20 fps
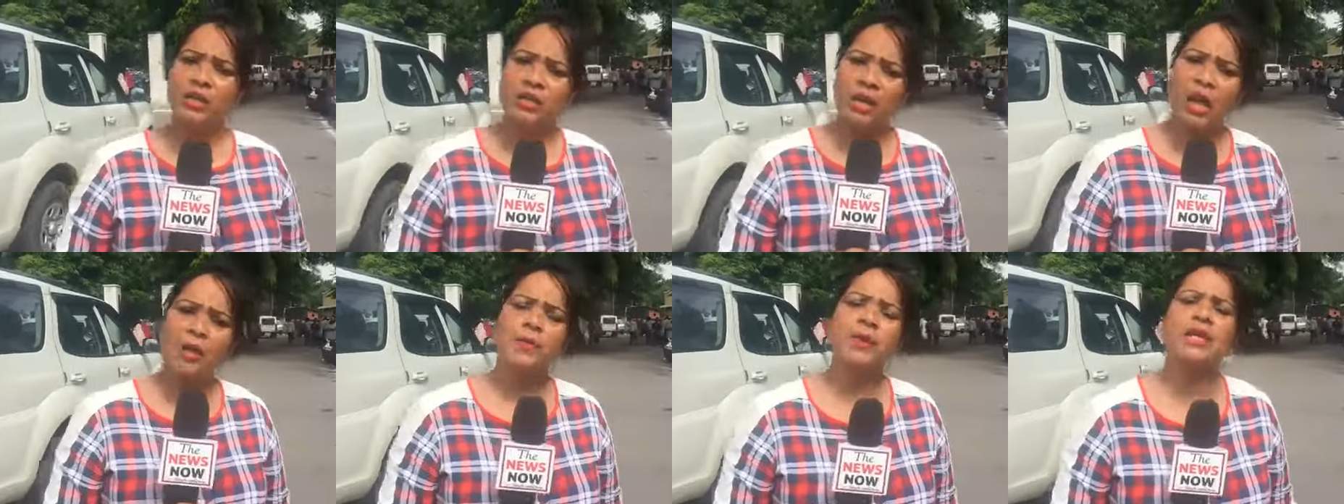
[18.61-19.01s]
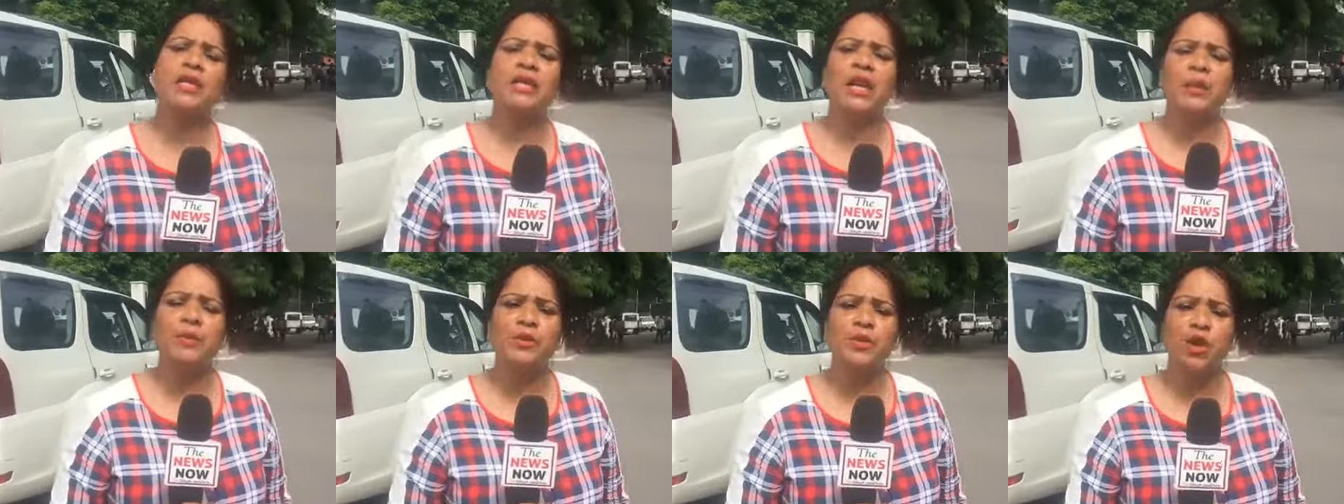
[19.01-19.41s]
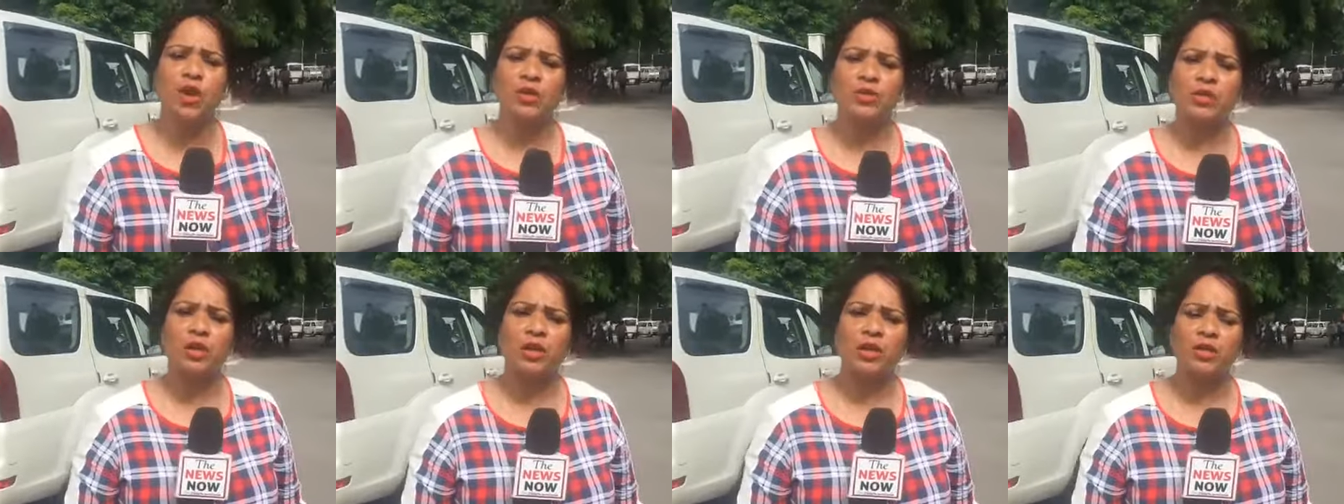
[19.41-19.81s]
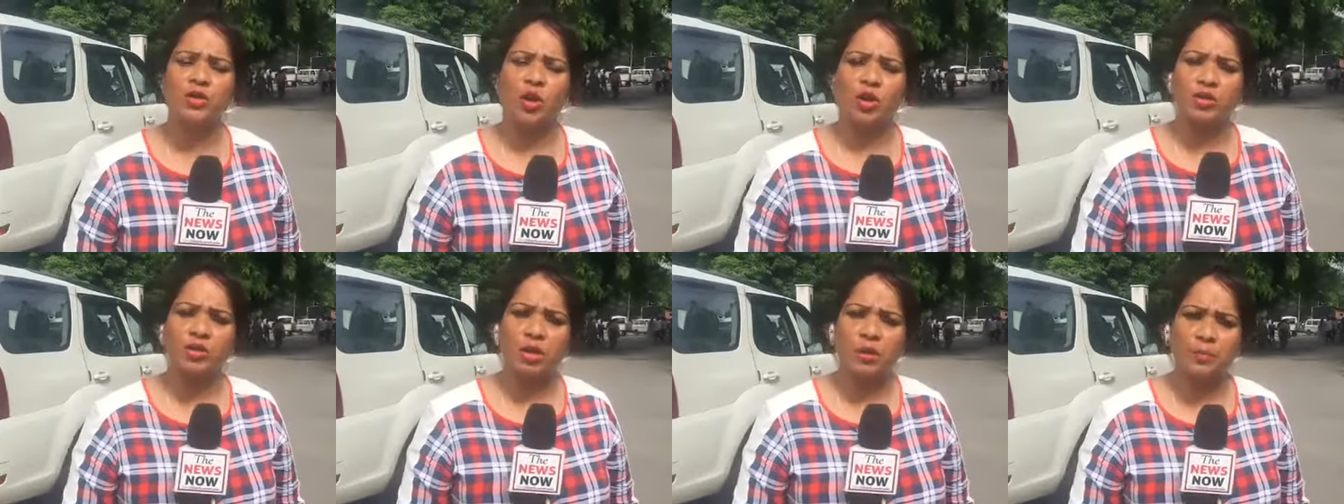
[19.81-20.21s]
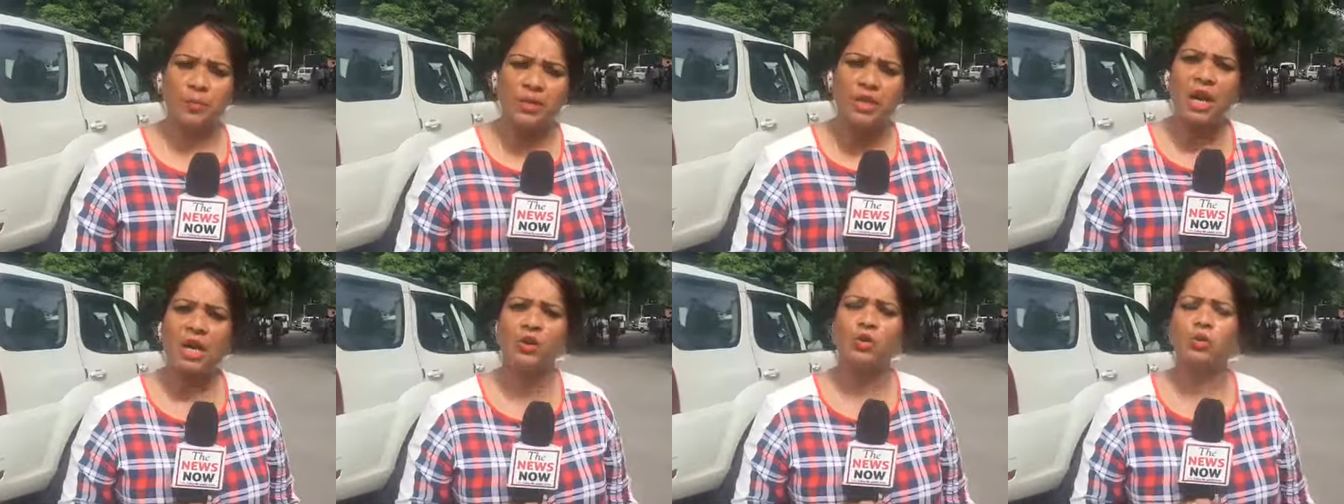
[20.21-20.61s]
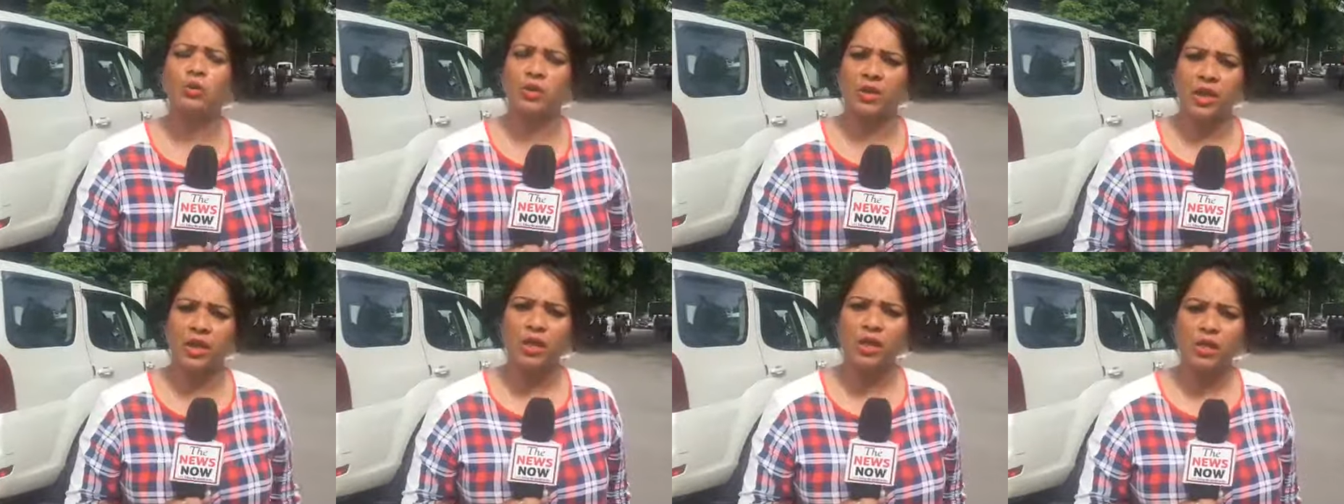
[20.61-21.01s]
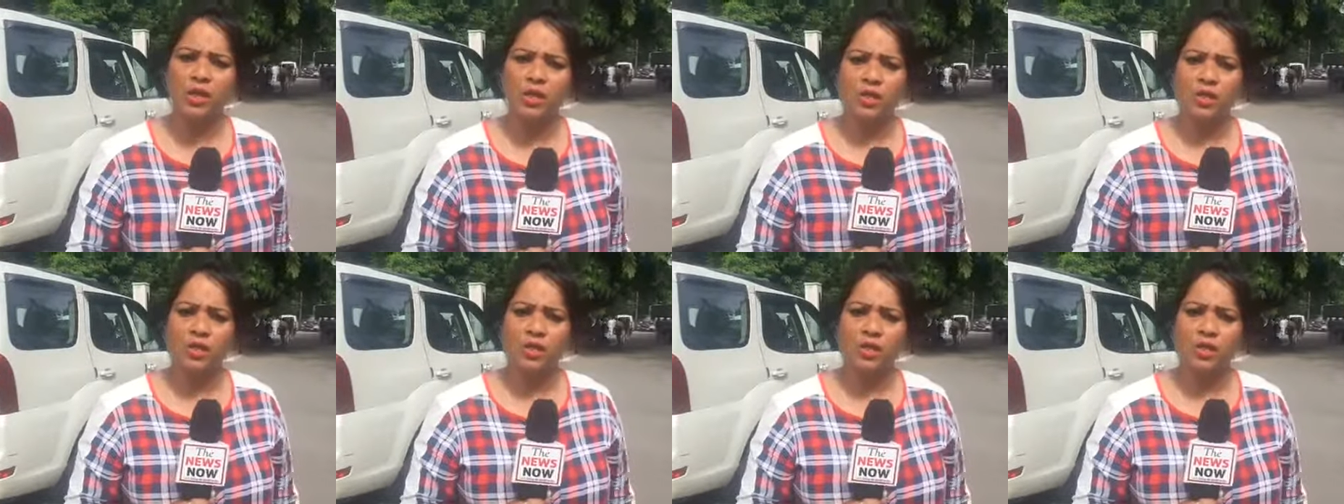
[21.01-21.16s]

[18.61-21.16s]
नामी गिनामी डॉक्टर डॉक्टर बी आर कुंडल